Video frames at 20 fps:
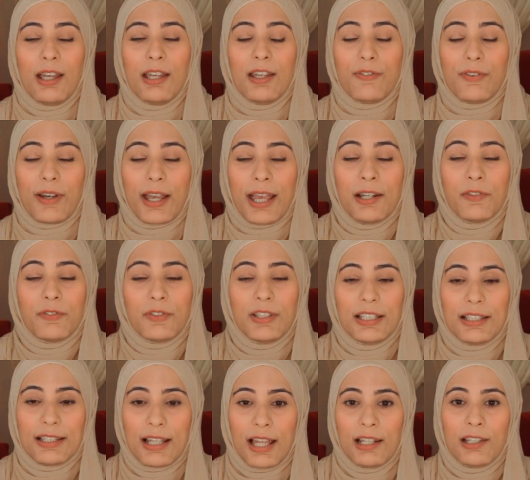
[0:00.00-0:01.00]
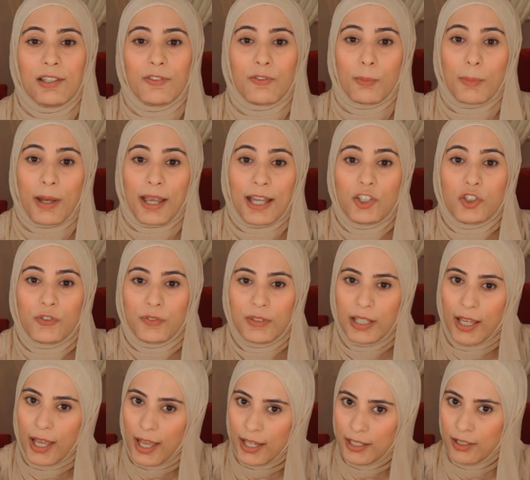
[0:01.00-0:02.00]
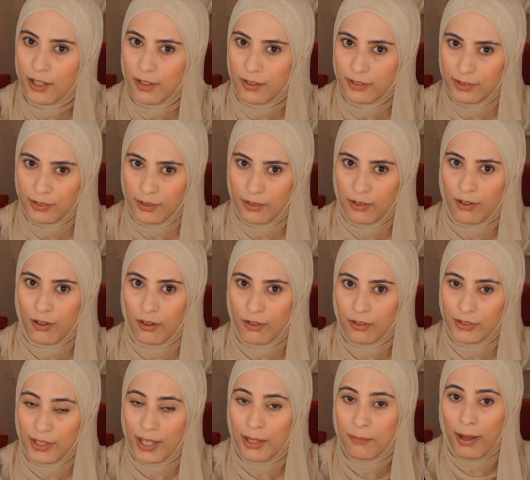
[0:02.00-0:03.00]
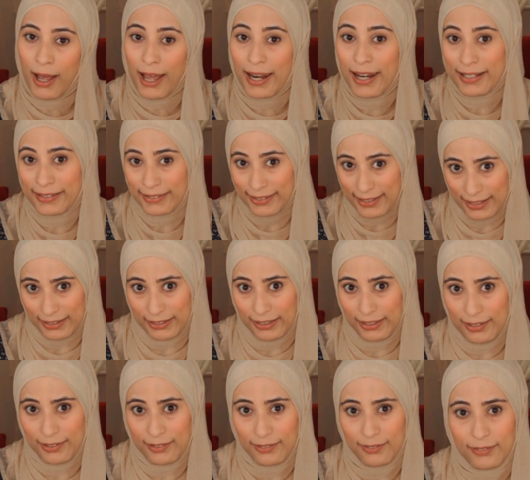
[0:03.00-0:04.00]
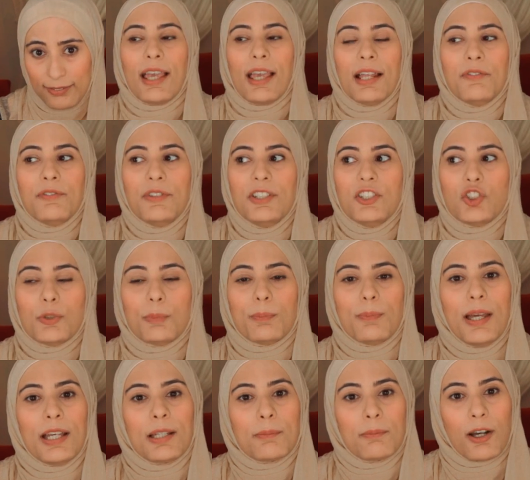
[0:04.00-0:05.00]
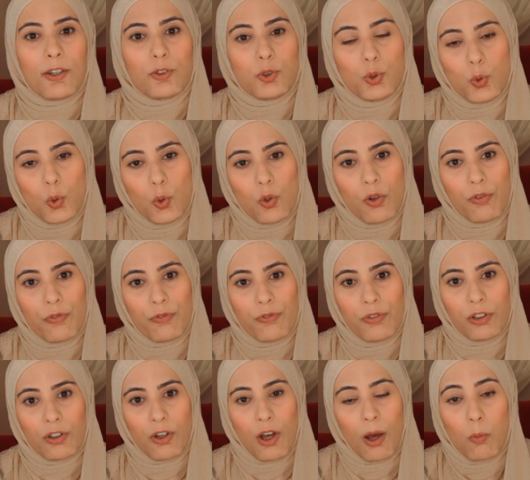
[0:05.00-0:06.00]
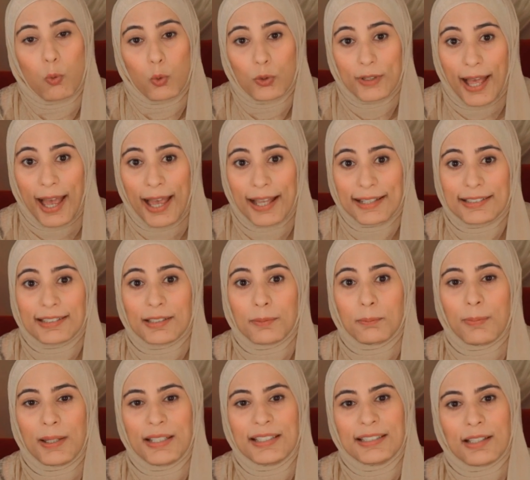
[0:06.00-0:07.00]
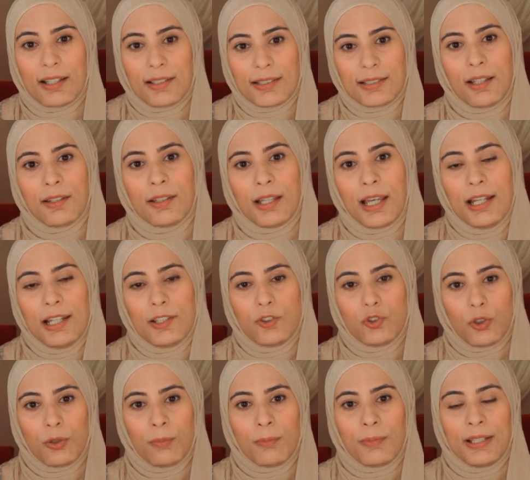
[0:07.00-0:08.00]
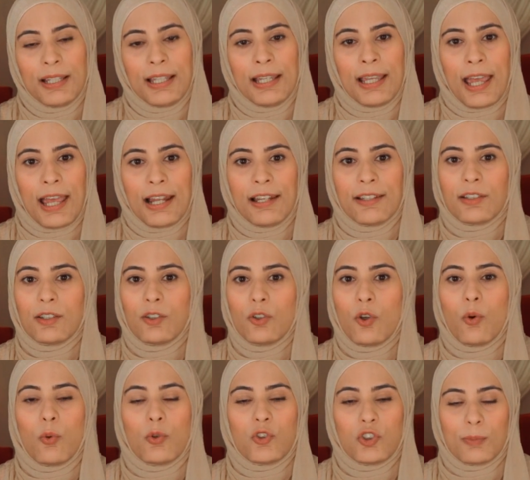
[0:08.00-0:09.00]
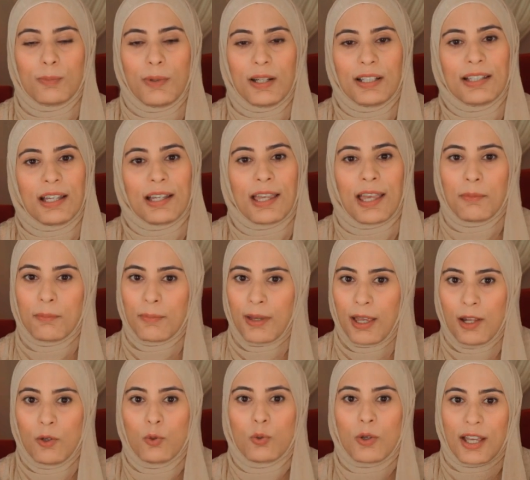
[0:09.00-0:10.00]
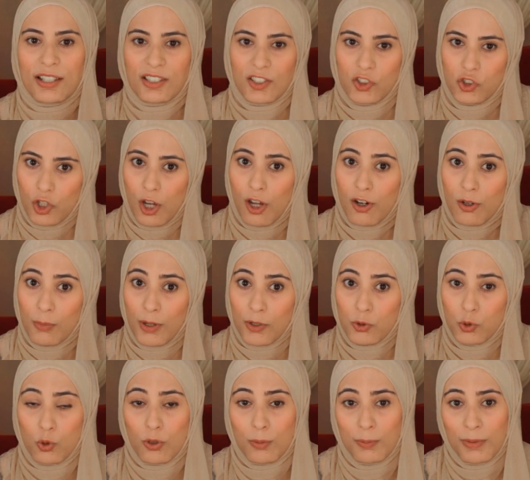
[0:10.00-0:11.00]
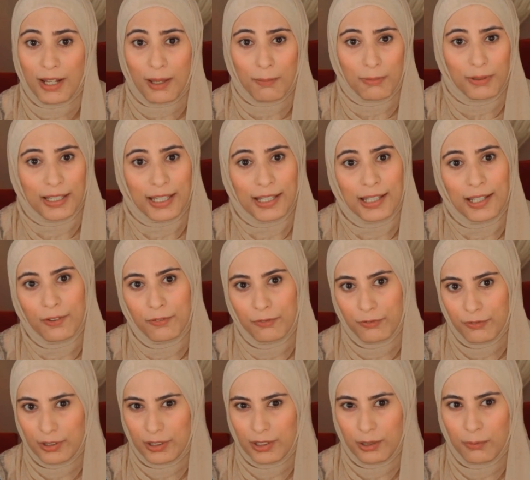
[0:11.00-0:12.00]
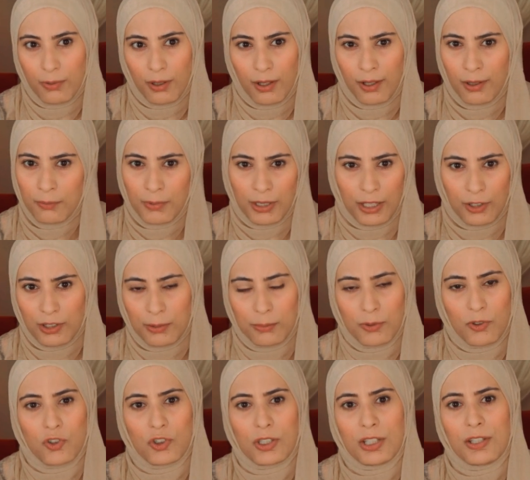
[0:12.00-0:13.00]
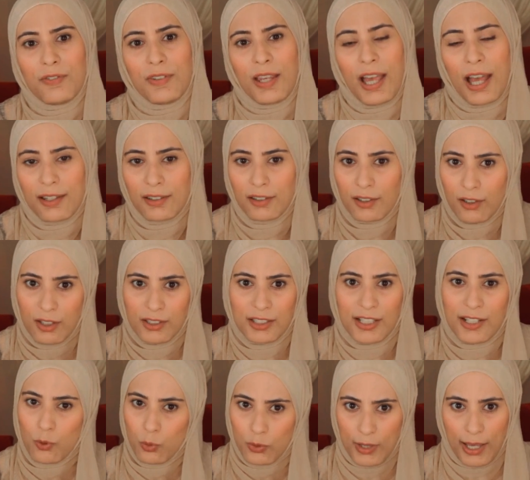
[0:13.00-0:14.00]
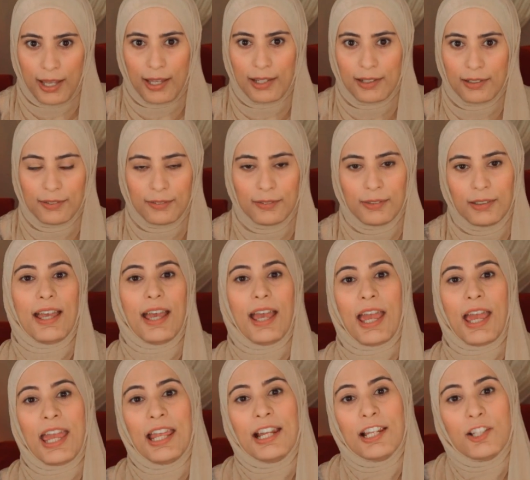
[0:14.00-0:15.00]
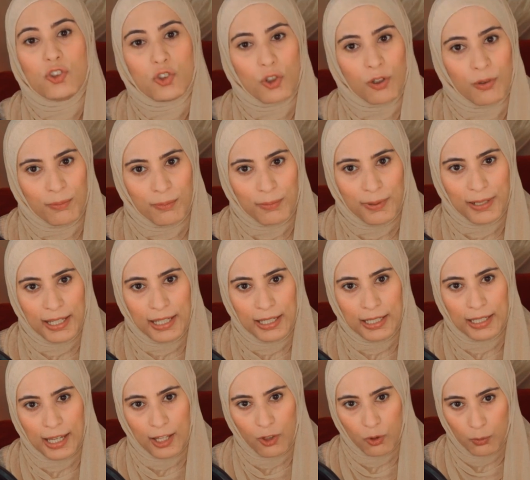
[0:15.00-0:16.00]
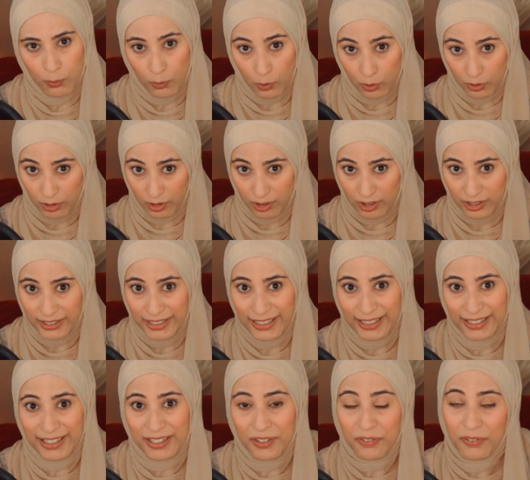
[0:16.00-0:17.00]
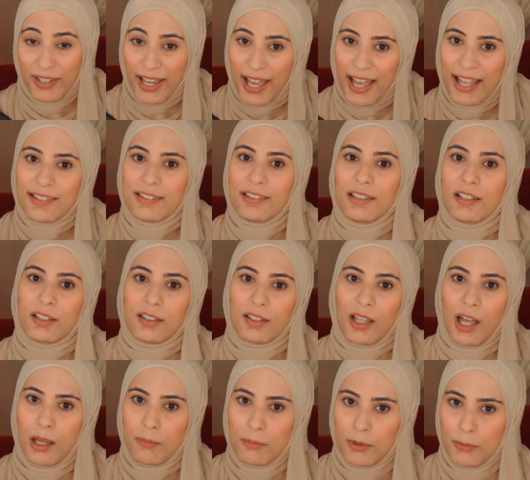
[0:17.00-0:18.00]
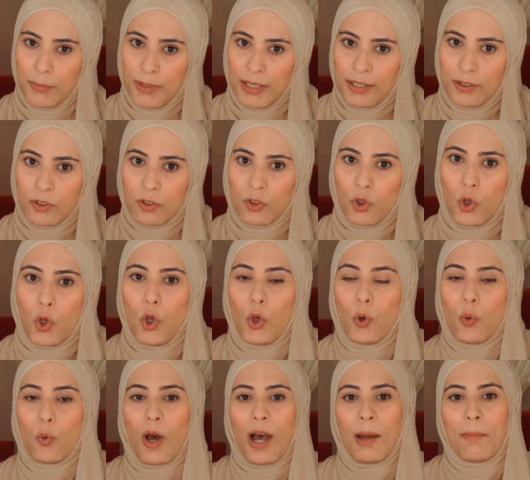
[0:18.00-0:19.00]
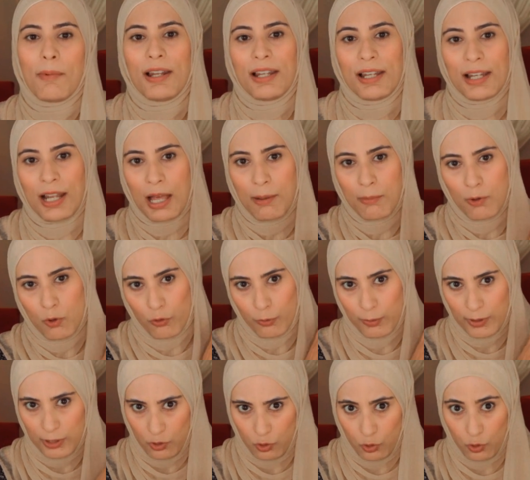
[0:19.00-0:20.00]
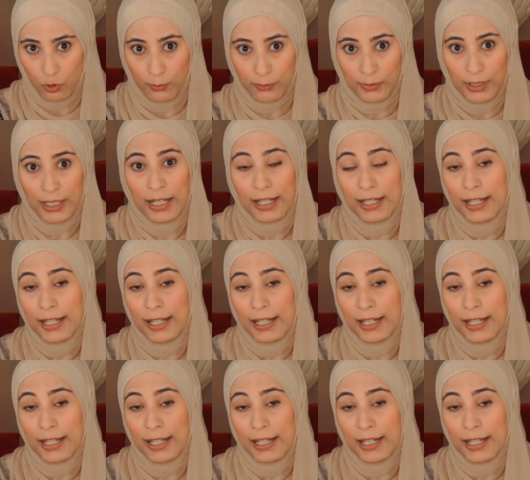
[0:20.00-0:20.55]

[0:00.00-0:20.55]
آه، فكان فيه تلج فما كانش فيه أي آثار أقدام على التلج كان في شباك مكسور في القبو تحت بس اصلا عيلة جون بنيه قالت ان هو الشباك ده كان بقاله كذا شهر مكسور من قبل كده فده بقى ما يعتبرش ان في حد كسر ودخل عيلة جون بنيه كانوا معتقدين ان في حد اقتحم البيت وعمل اللي عمله في بنتهم